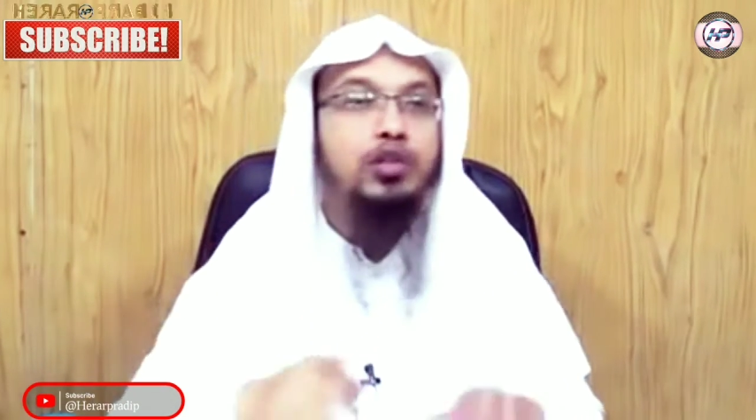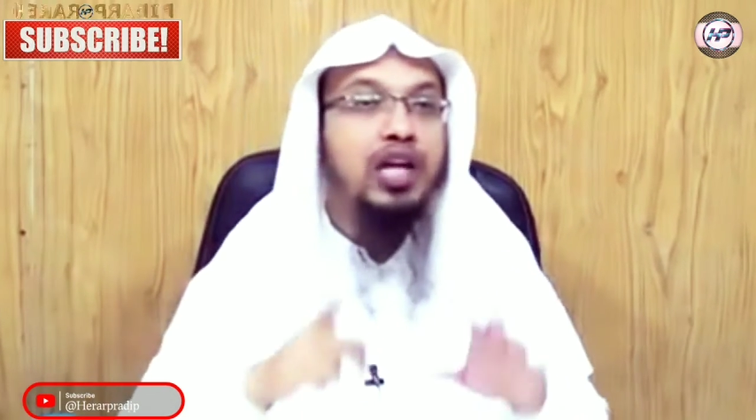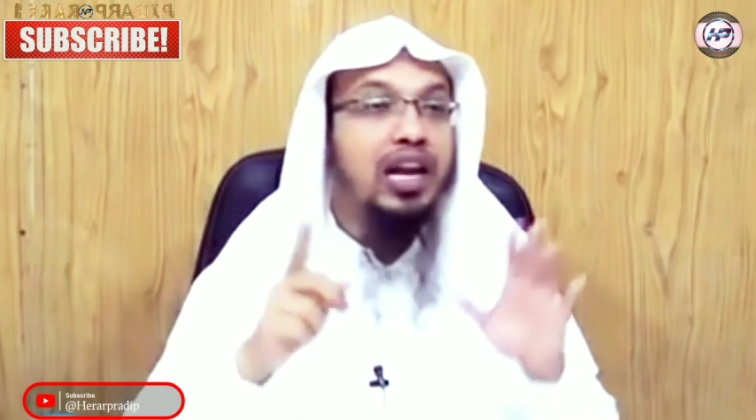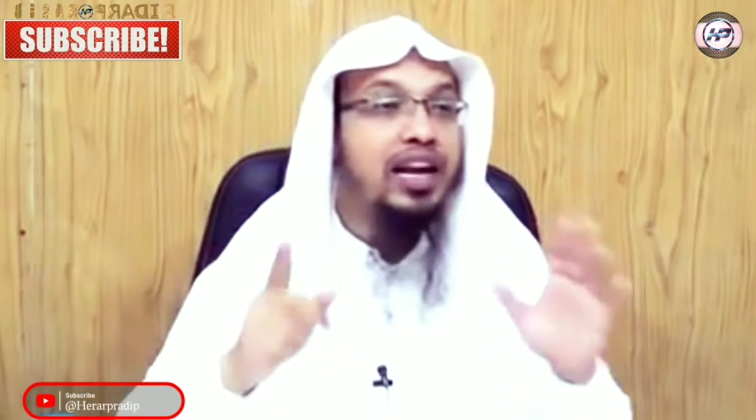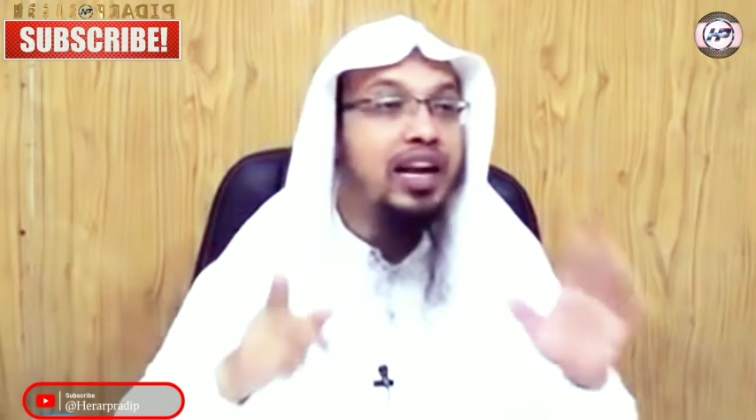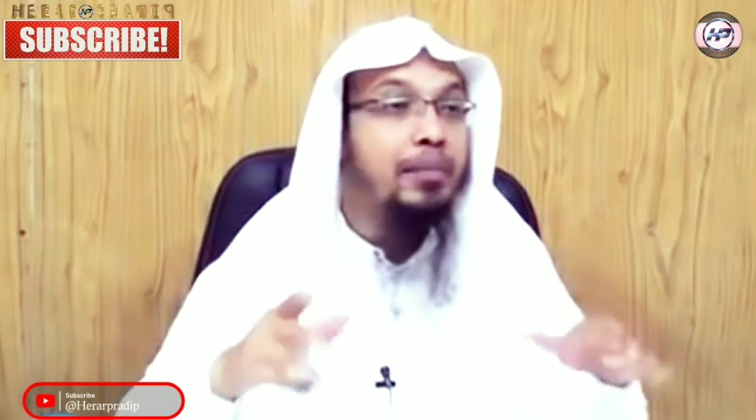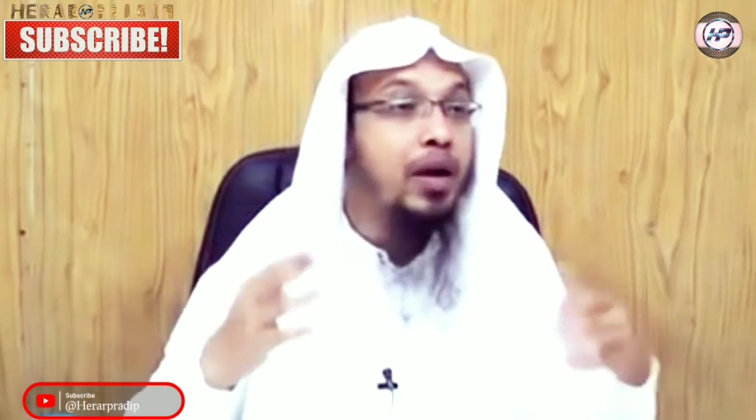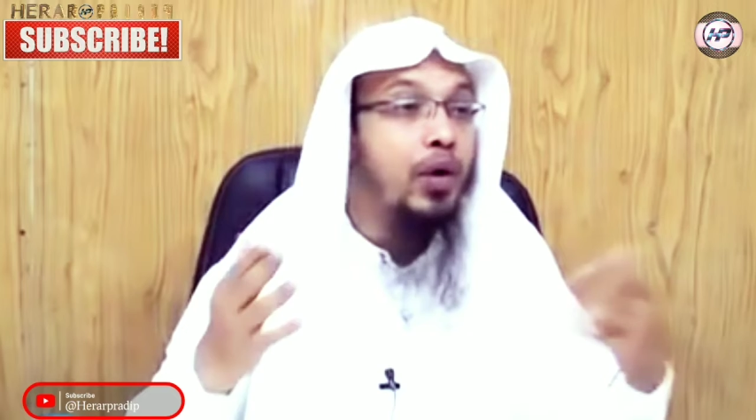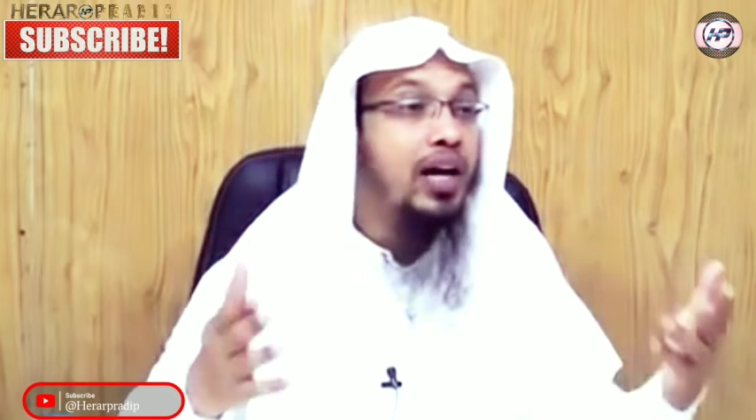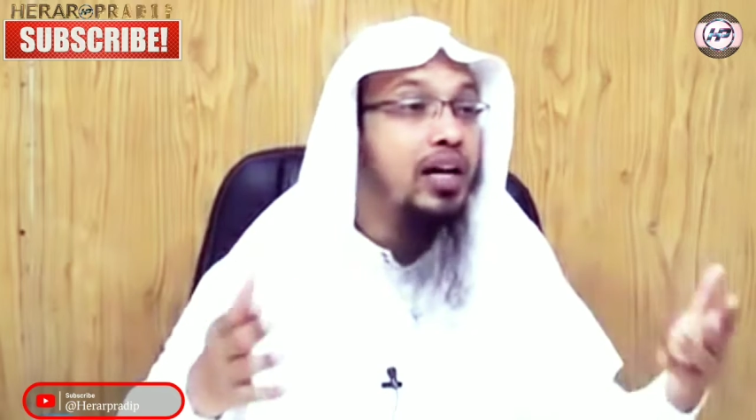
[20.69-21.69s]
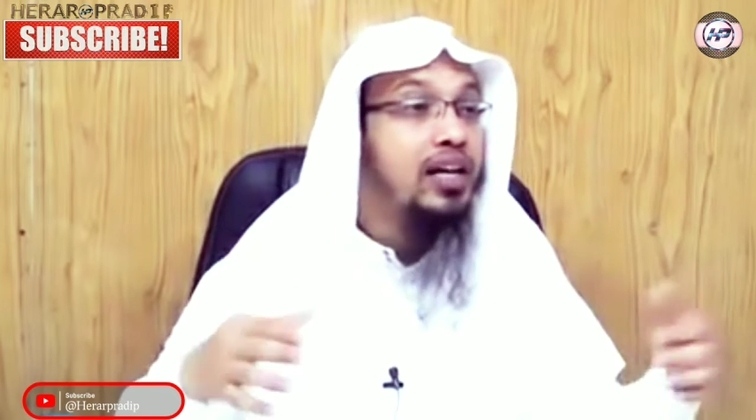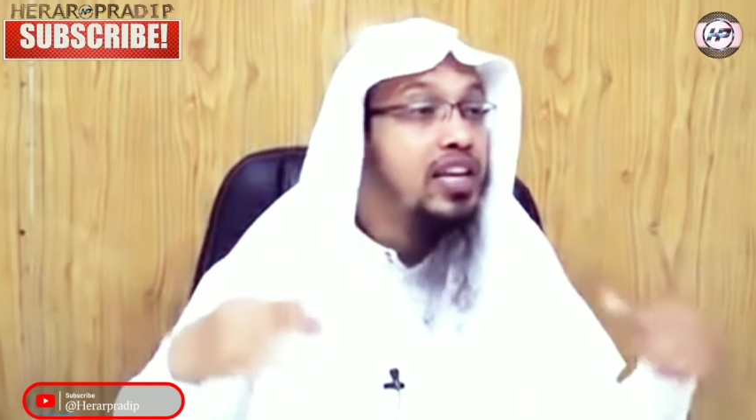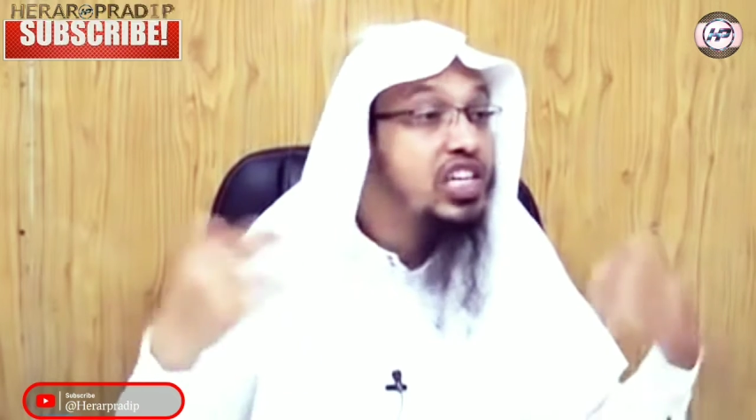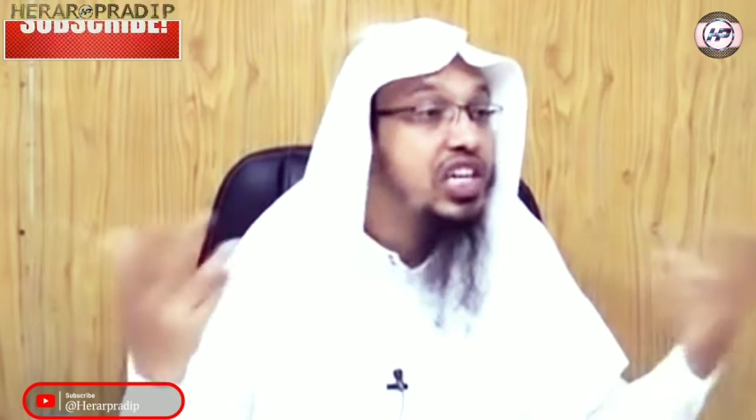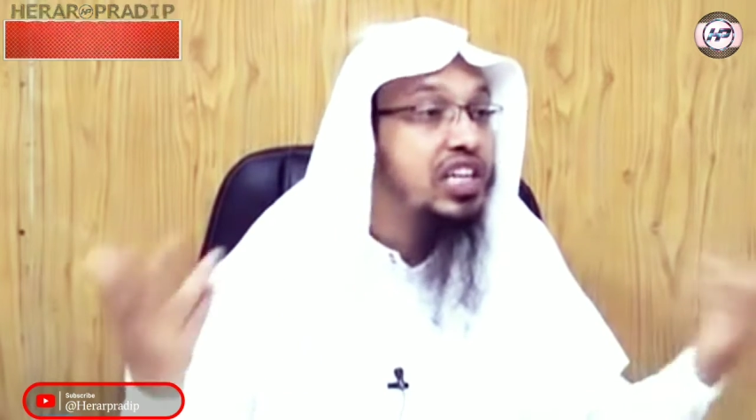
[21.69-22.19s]
মধ্যে আল্লাহর নাম নেওয়া
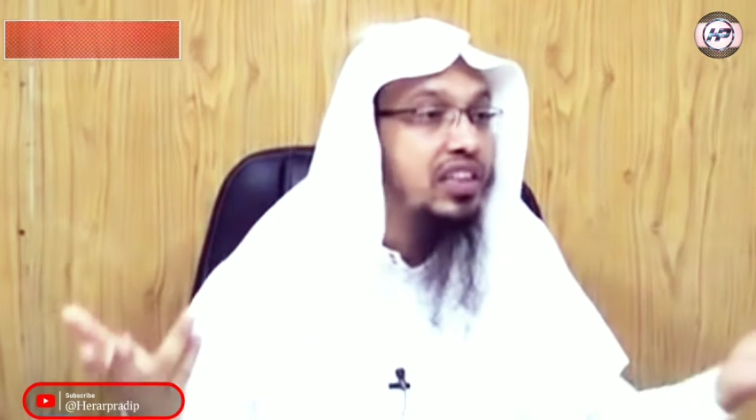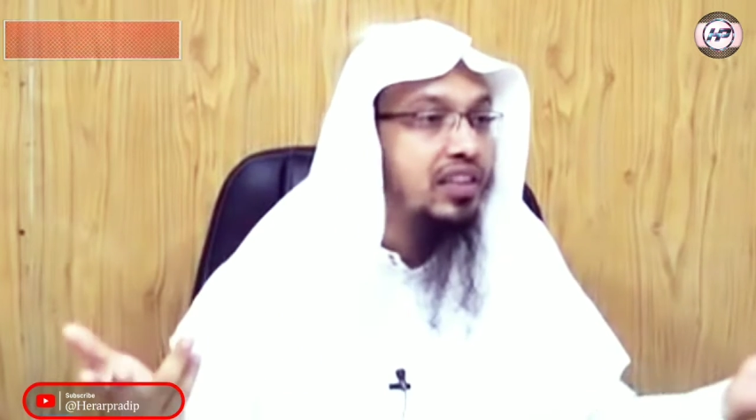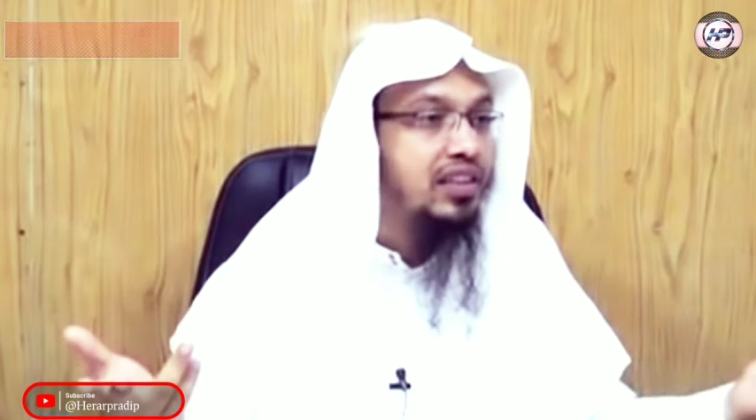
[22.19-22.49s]
নিষেধ